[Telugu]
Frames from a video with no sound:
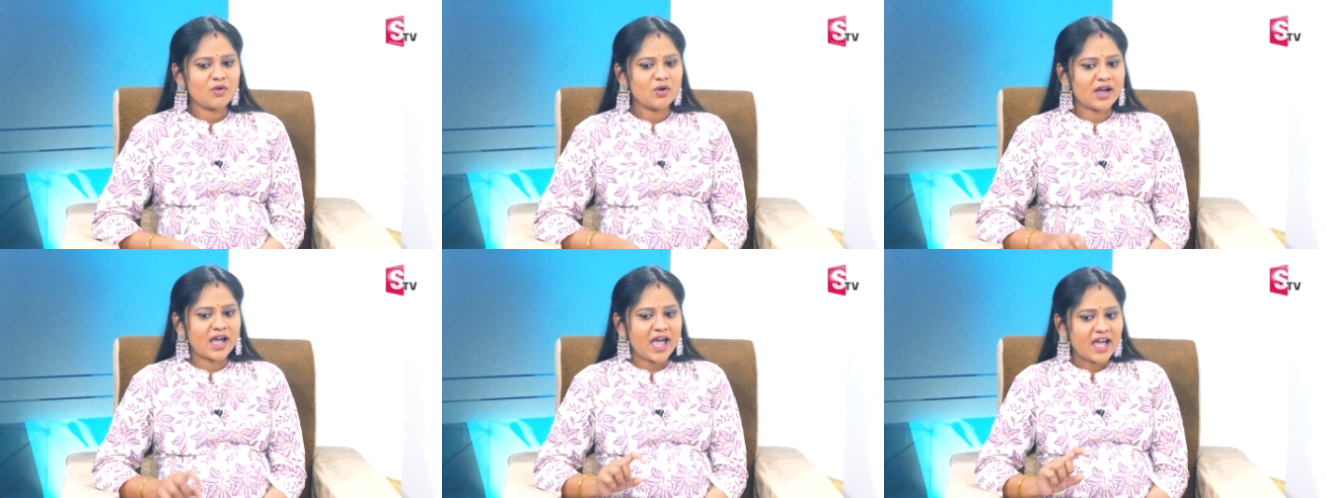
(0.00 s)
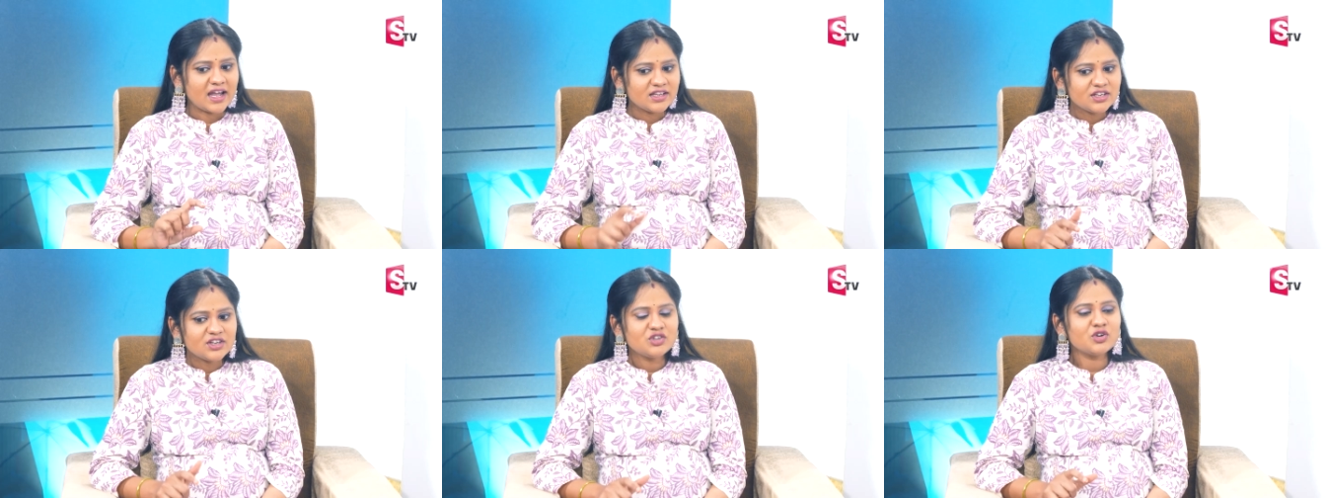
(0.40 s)
ఒక
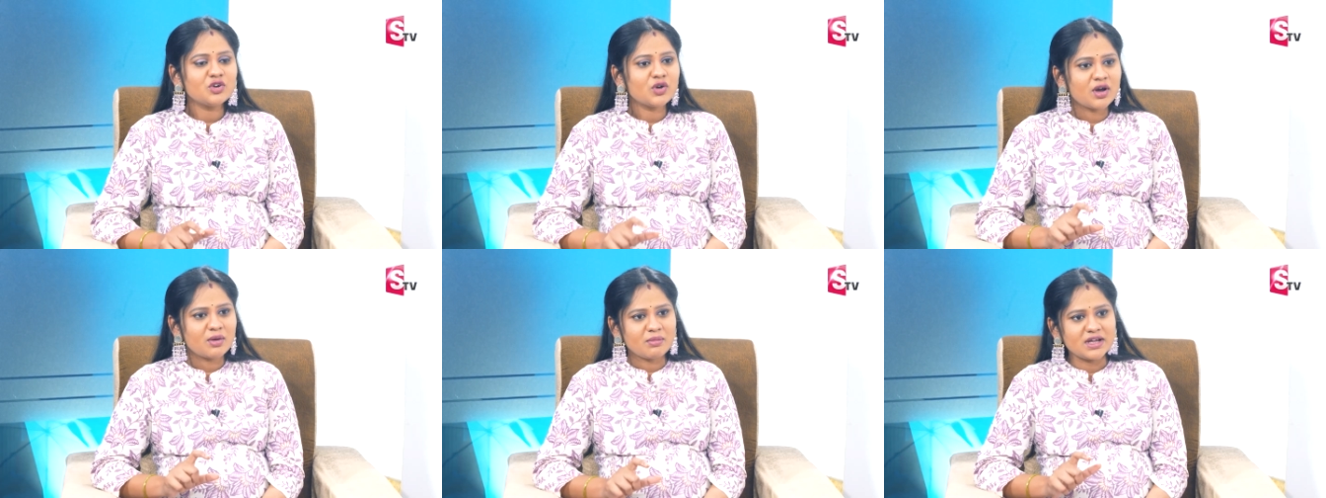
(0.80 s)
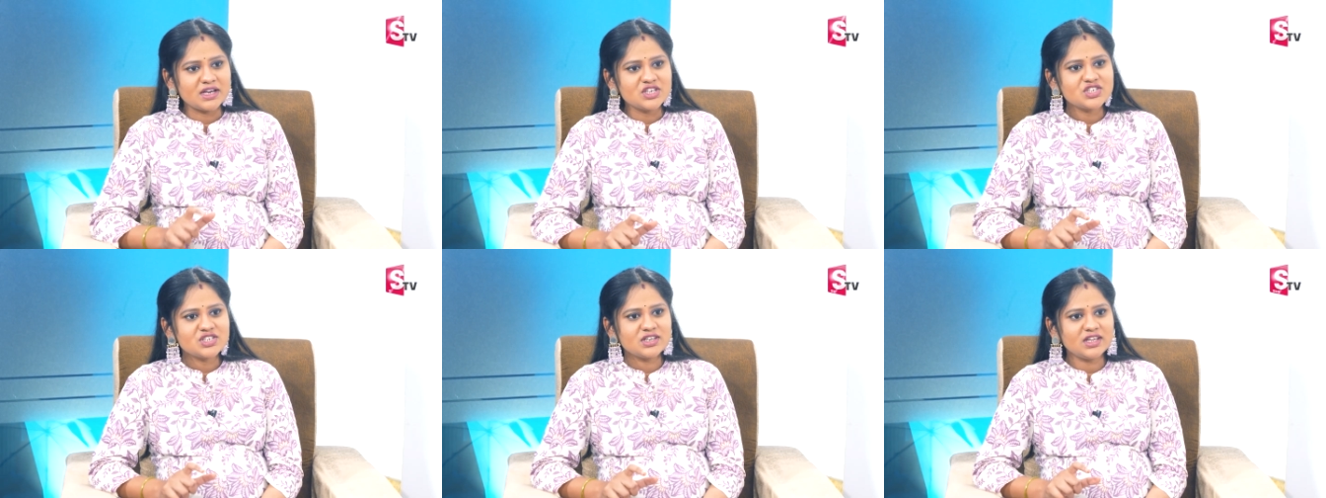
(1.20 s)
యాటిట్యూడ్ ఒక
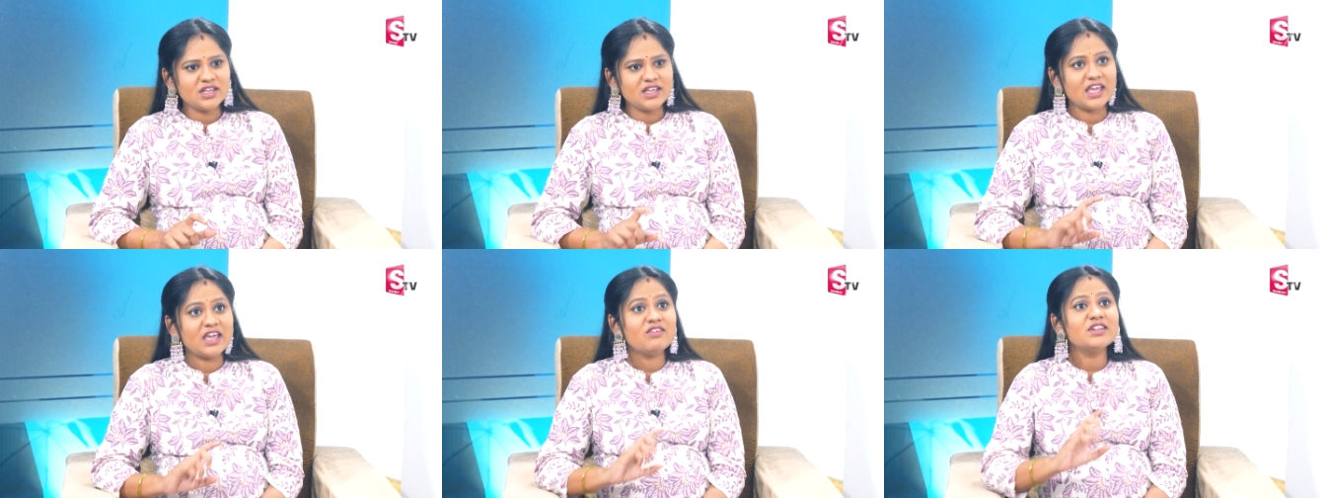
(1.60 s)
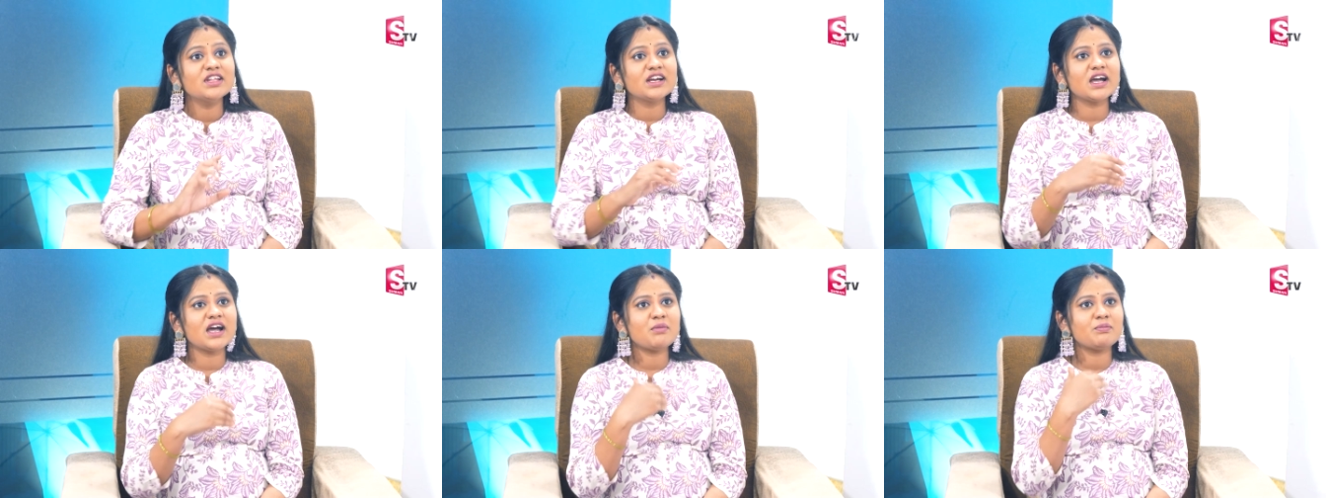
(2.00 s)
మనిషిని ఏ
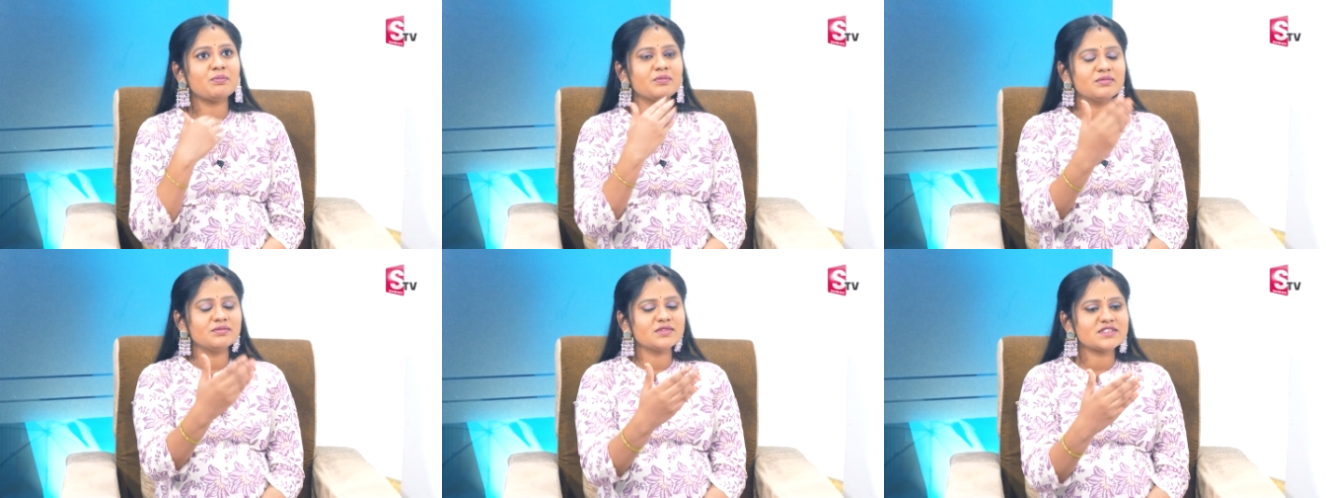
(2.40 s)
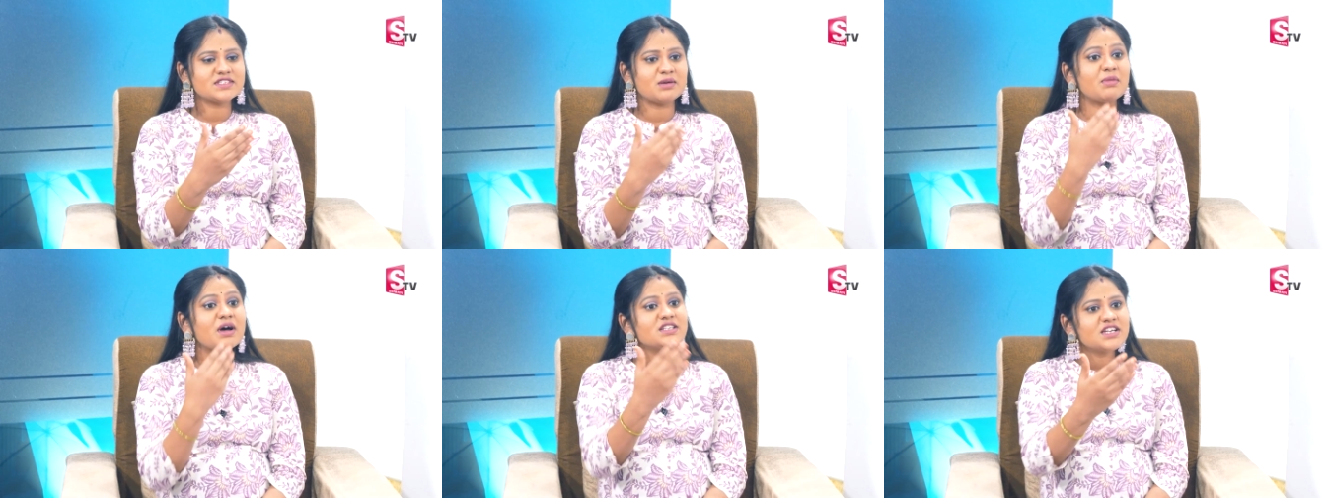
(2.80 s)
విధంగా
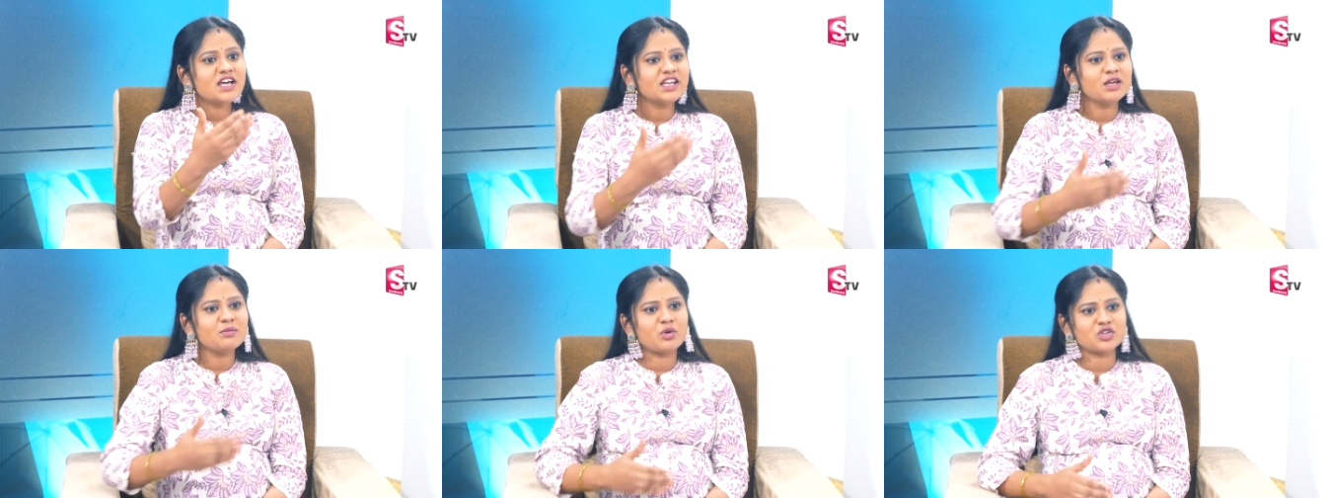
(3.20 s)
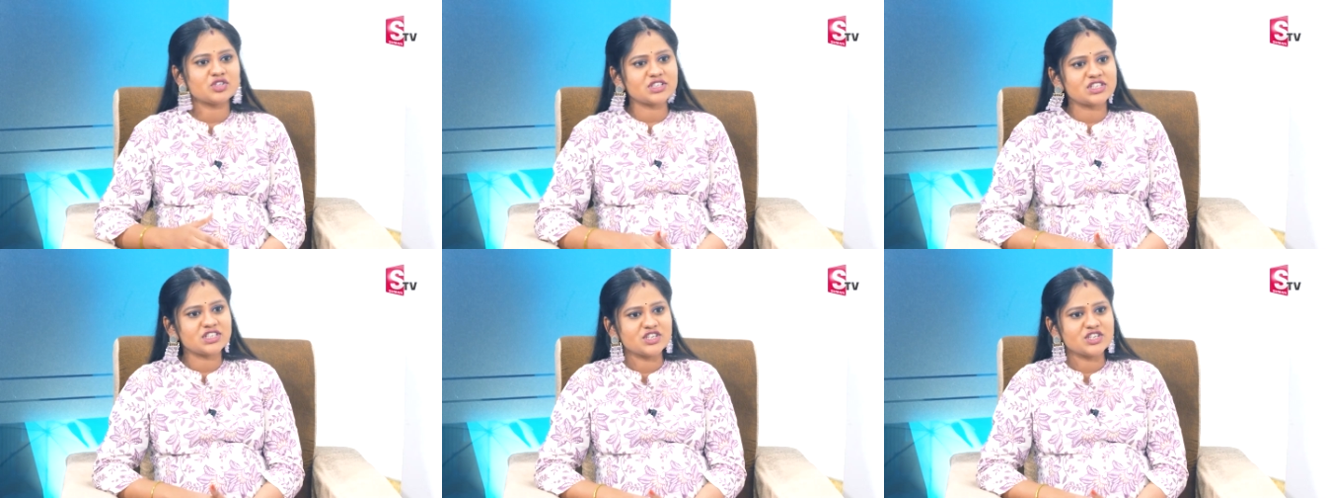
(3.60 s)
సమాజానికి ప్రొజెక్ట్